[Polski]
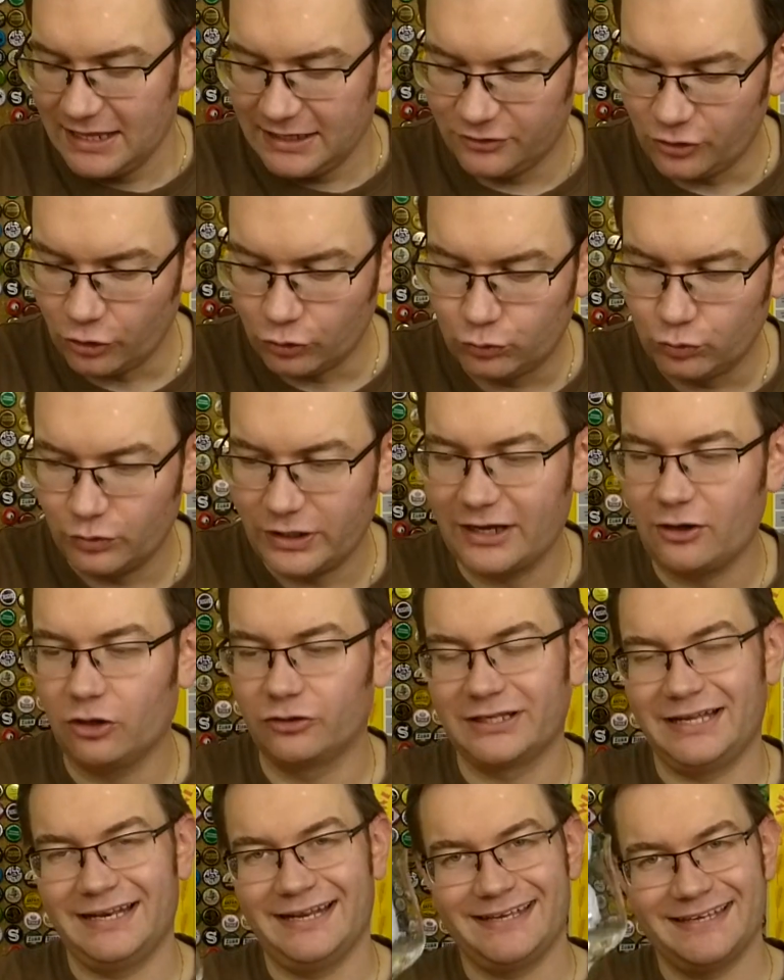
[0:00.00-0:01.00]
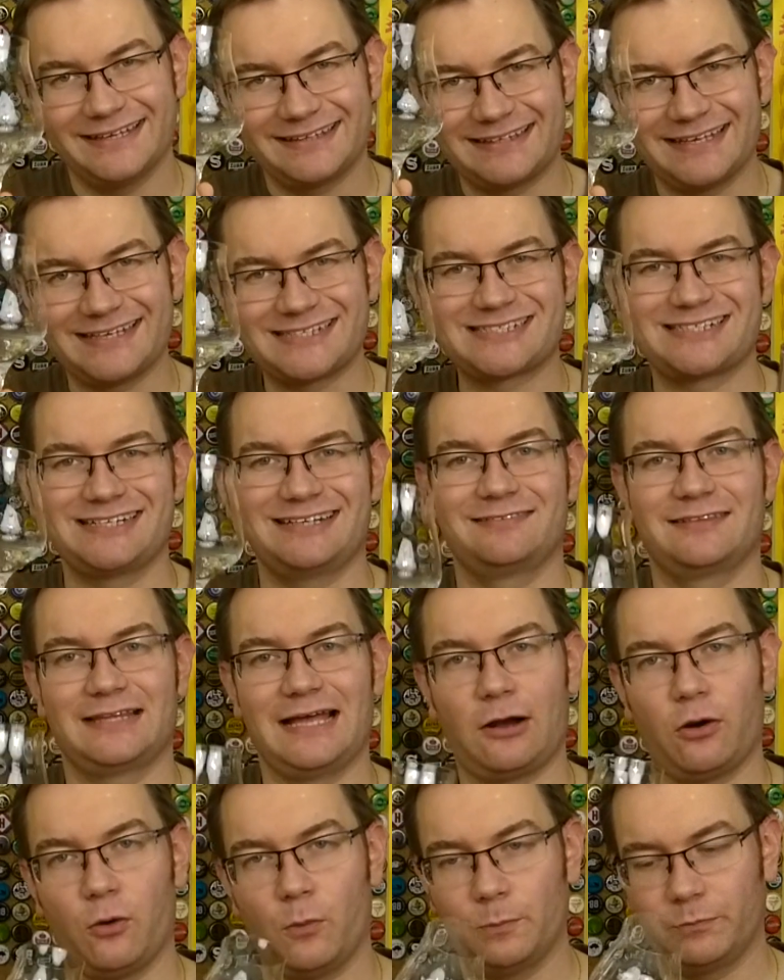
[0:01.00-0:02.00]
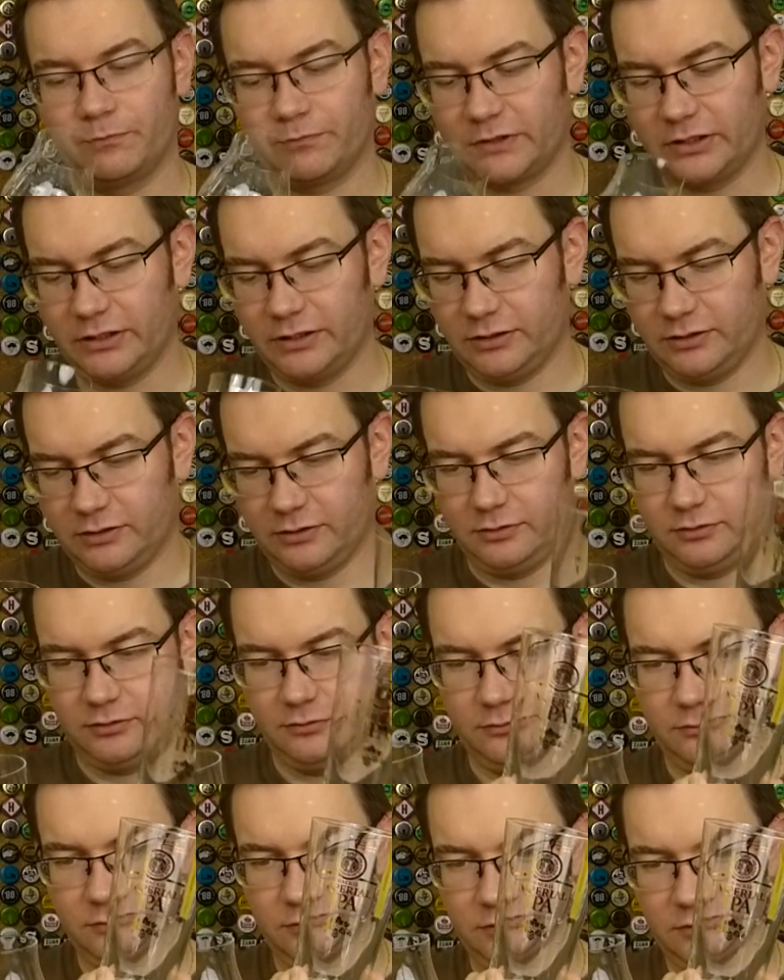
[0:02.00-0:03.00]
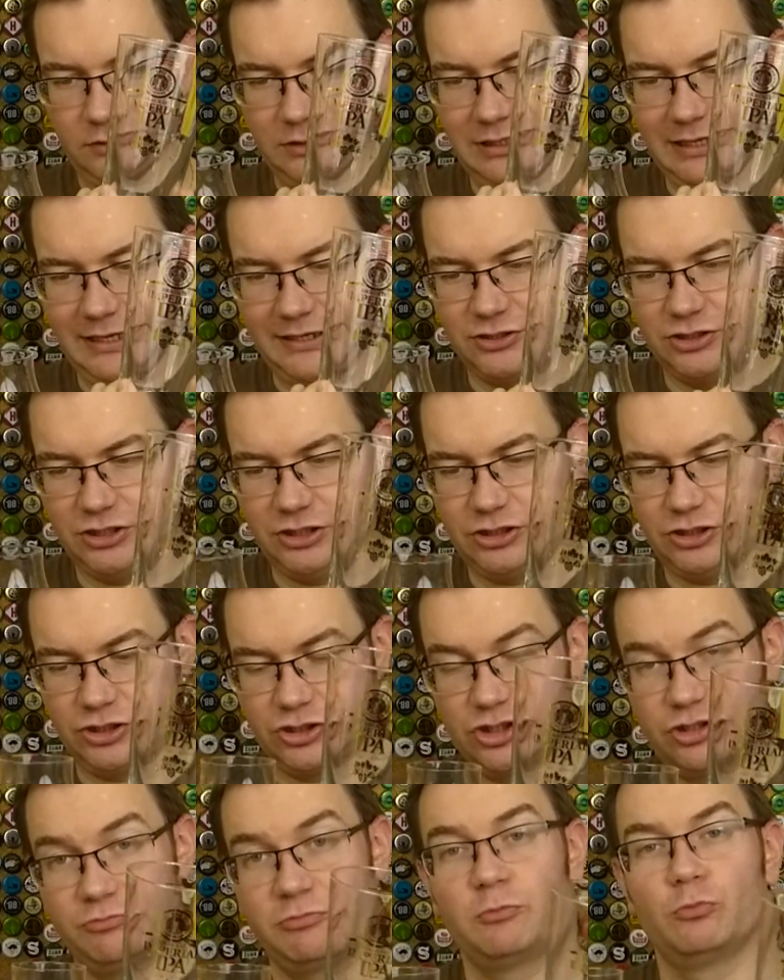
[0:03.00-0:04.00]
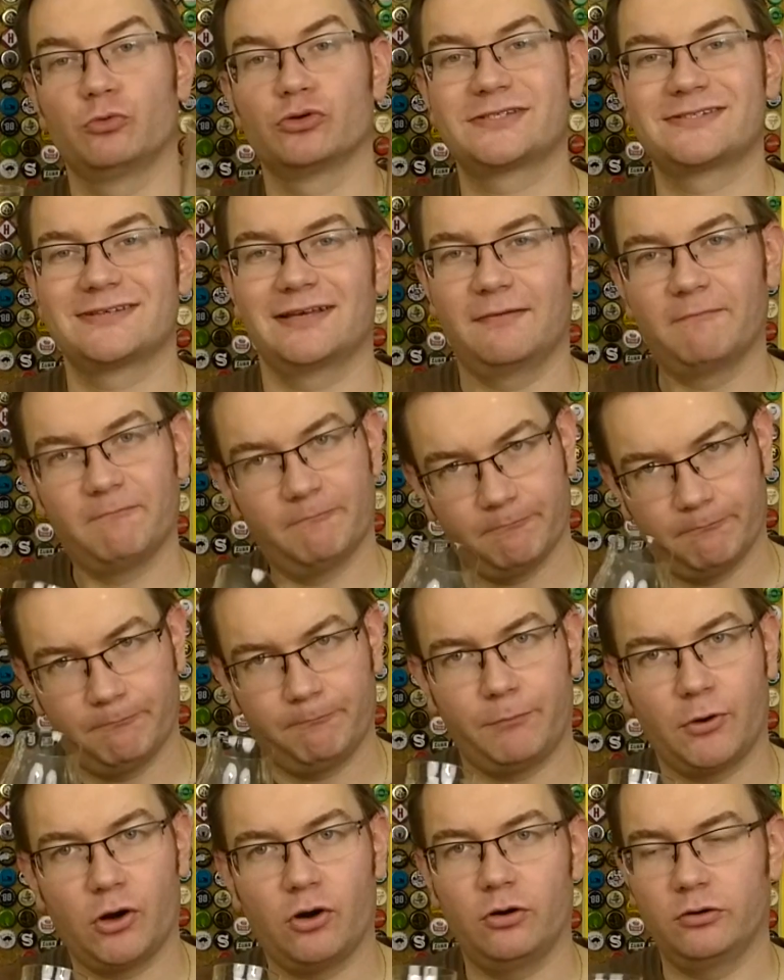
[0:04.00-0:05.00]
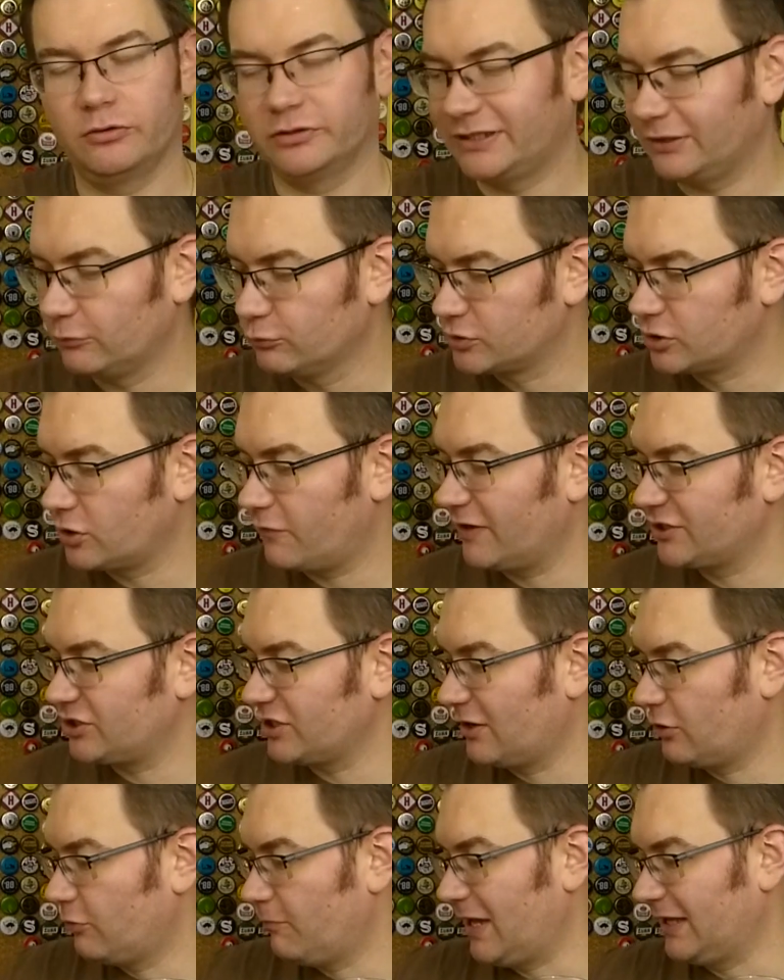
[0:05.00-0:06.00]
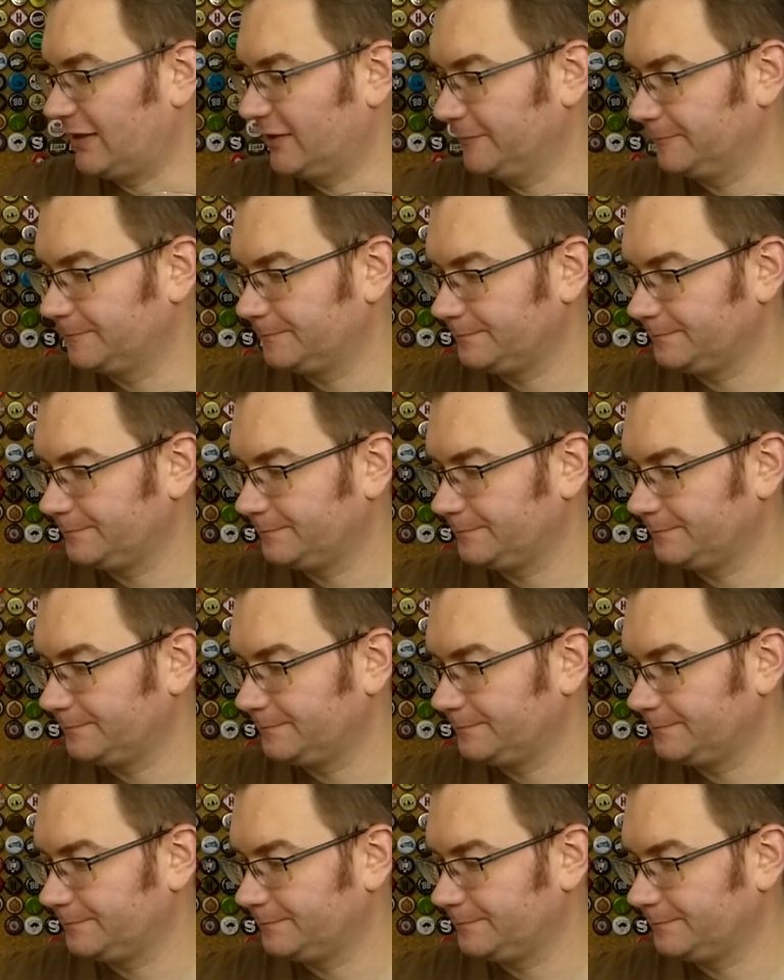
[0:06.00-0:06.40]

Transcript: do którego naleję też taką e, tyle gdzieś, żeby móc podegustować aromaty.